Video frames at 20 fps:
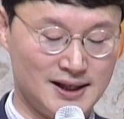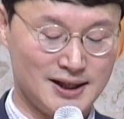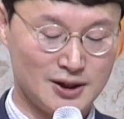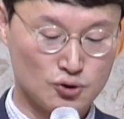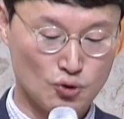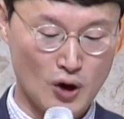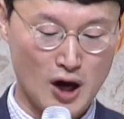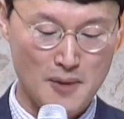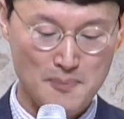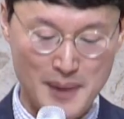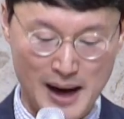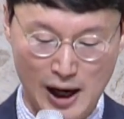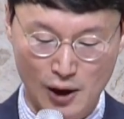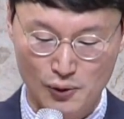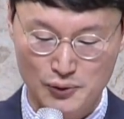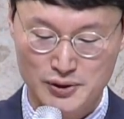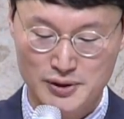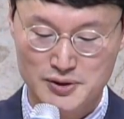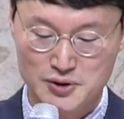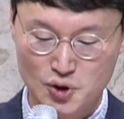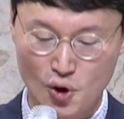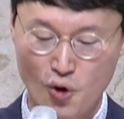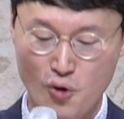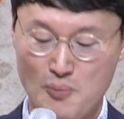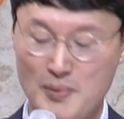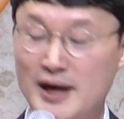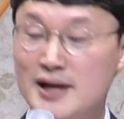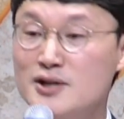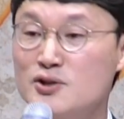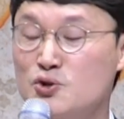또한 바울은
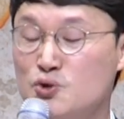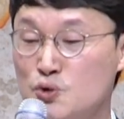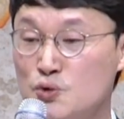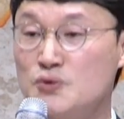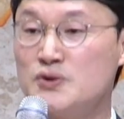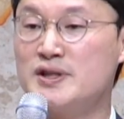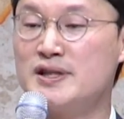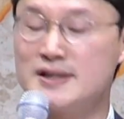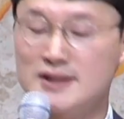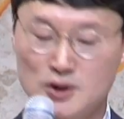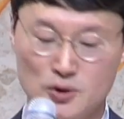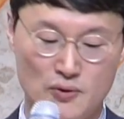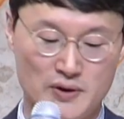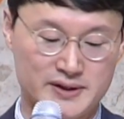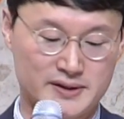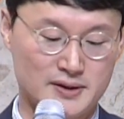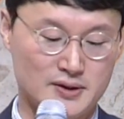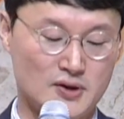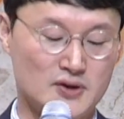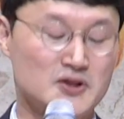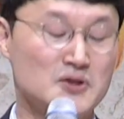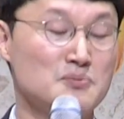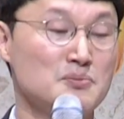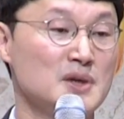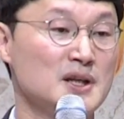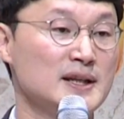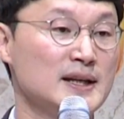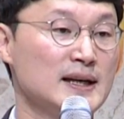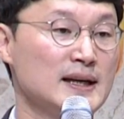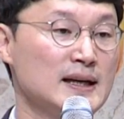정말 수치스러웠을
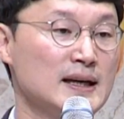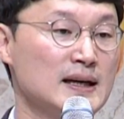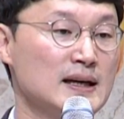것입니다.